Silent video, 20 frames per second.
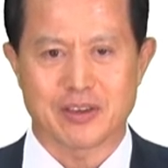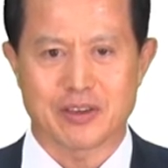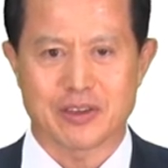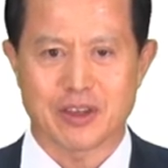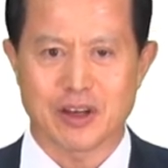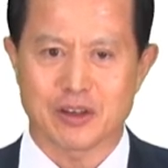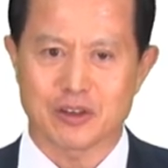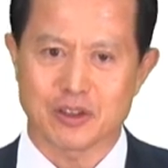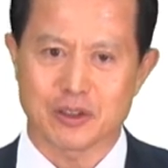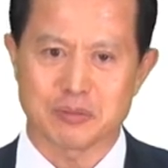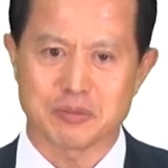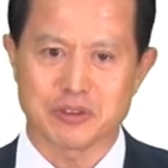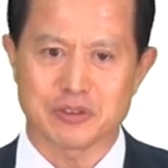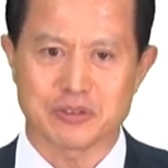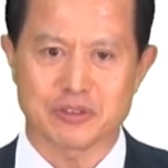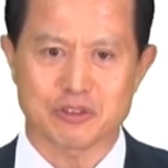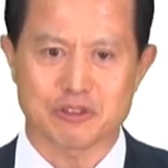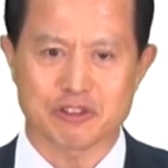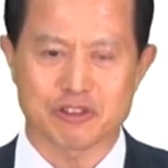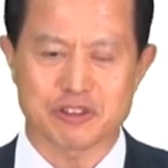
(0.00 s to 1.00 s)
야
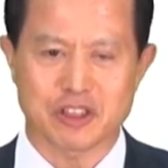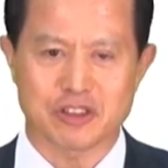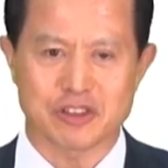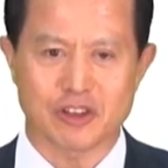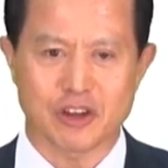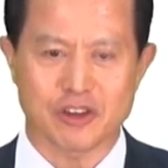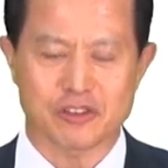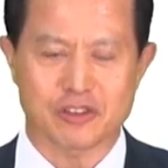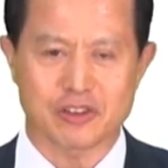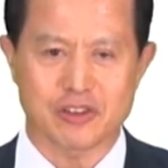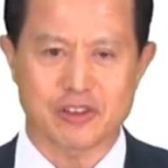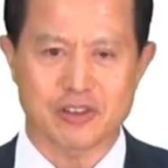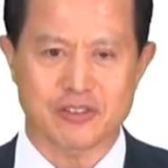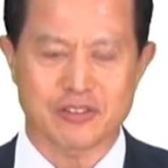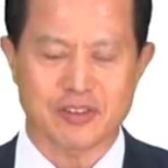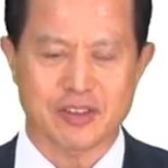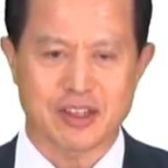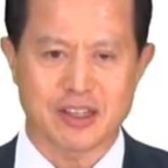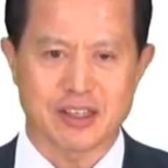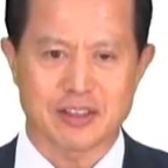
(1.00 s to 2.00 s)
그러면 국세청에서
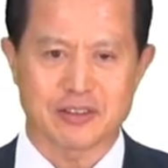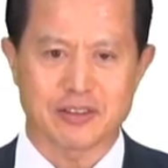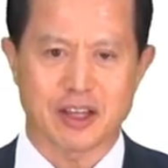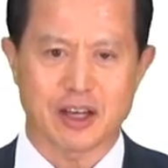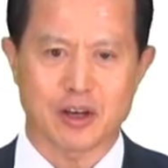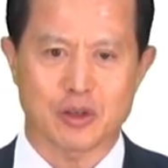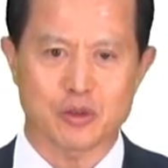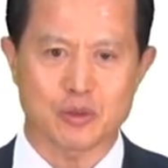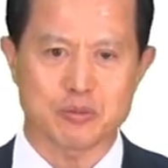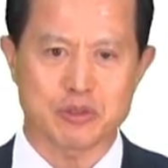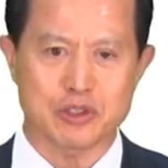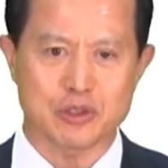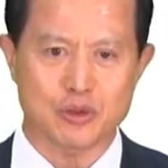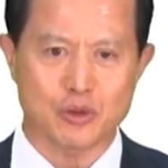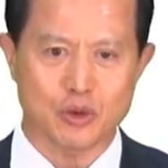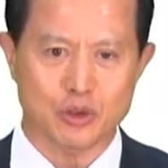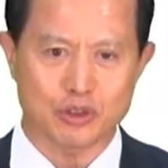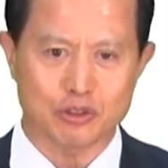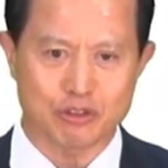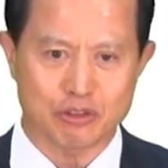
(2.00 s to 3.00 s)
내가 좀
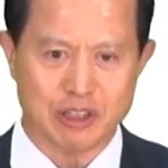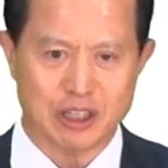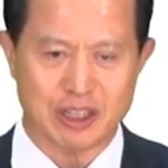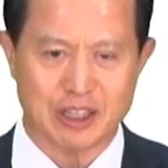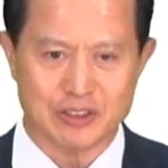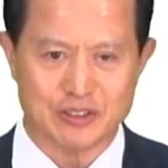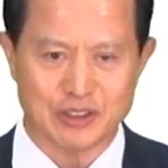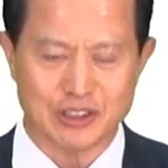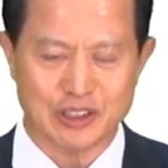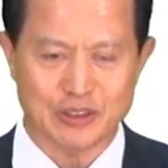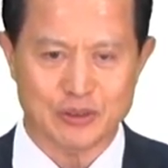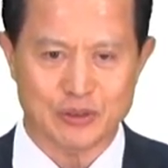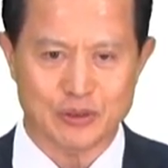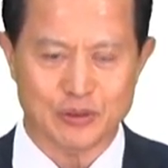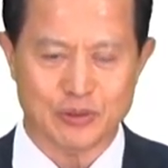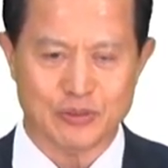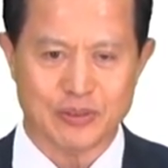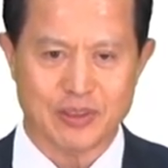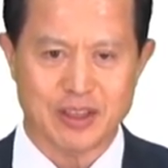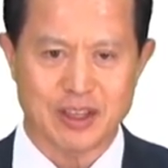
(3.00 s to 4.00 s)
신고를
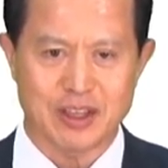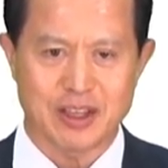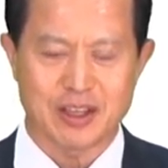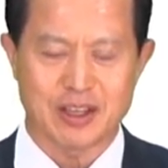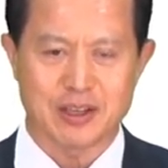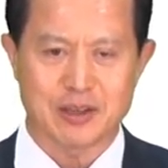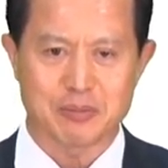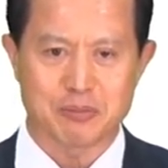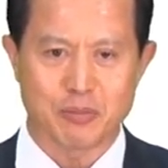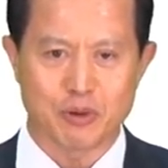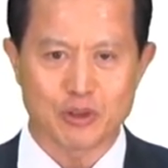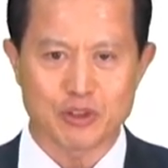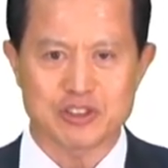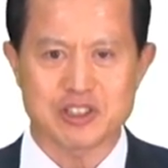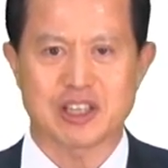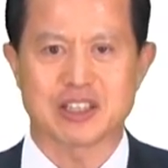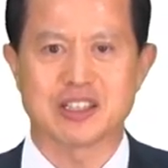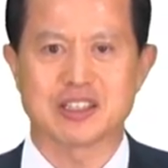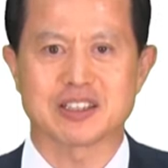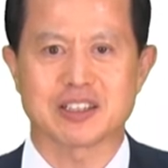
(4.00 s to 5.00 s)
누락하더라도
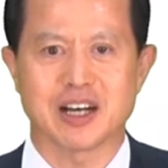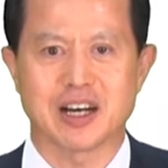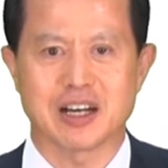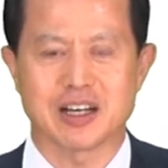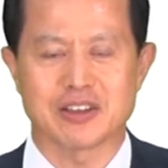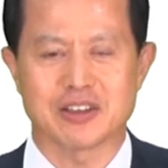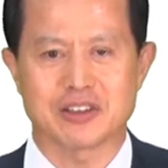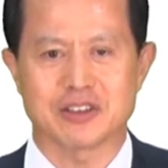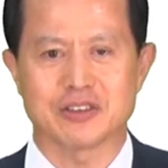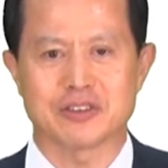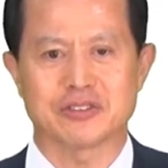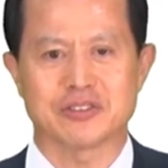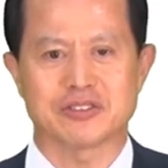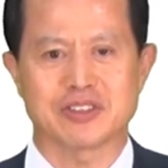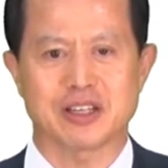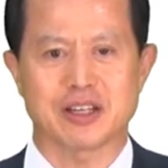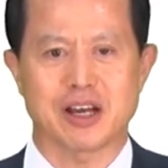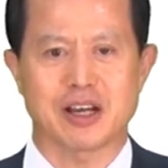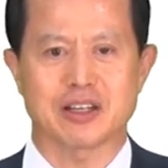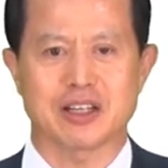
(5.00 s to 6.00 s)
모르지 않을까 이런
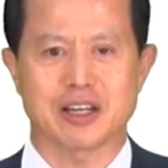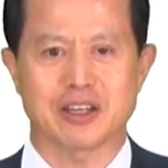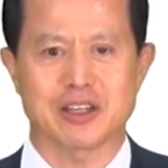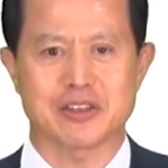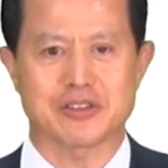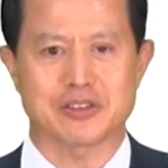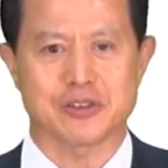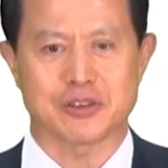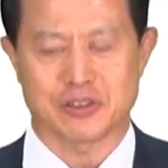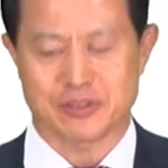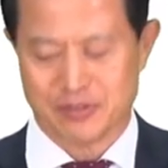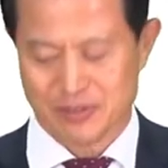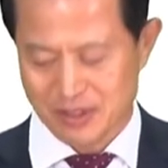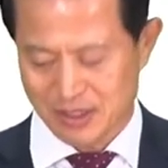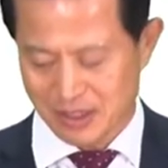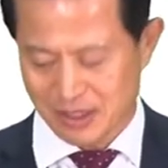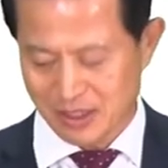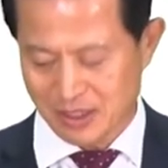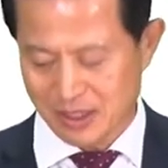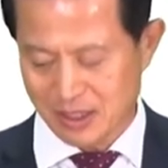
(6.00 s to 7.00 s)
생각을 하겠죠.
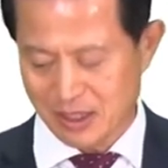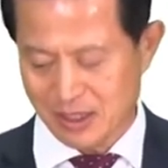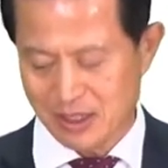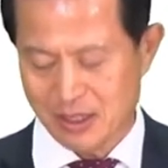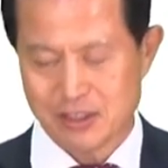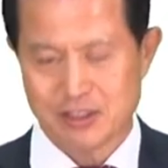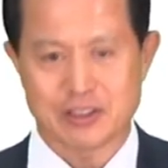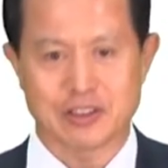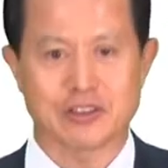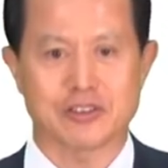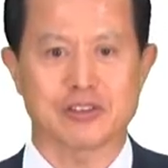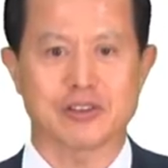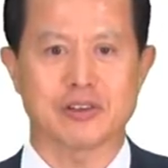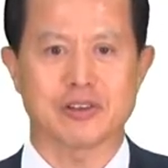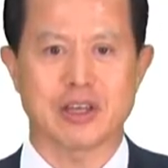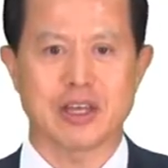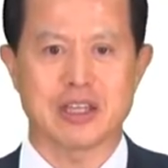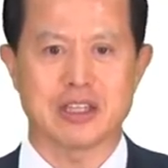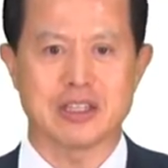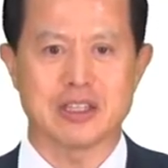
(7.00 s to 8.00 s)

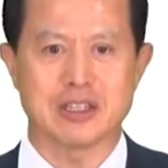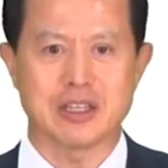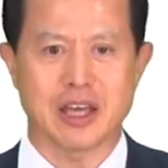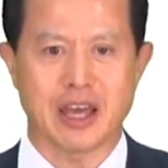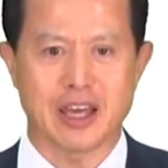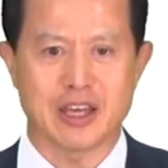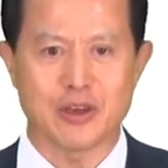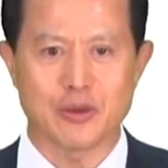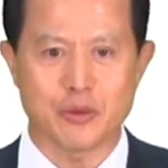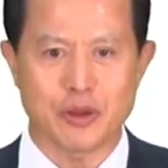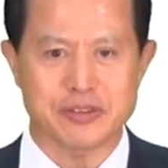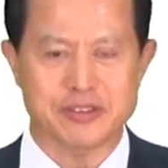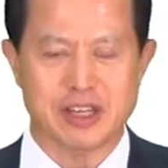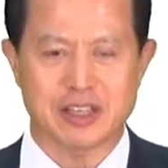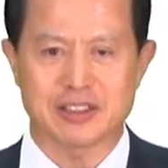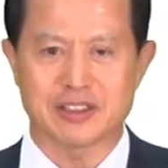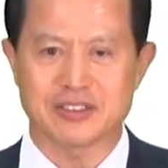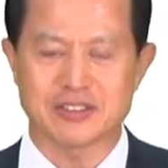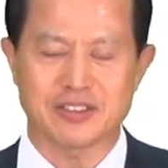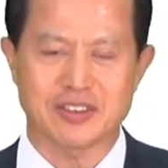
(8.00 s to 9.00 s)
그래서 A, A
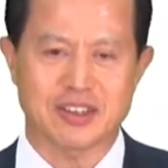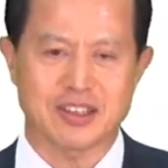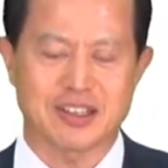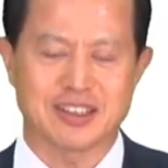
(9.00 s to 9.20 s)
회사는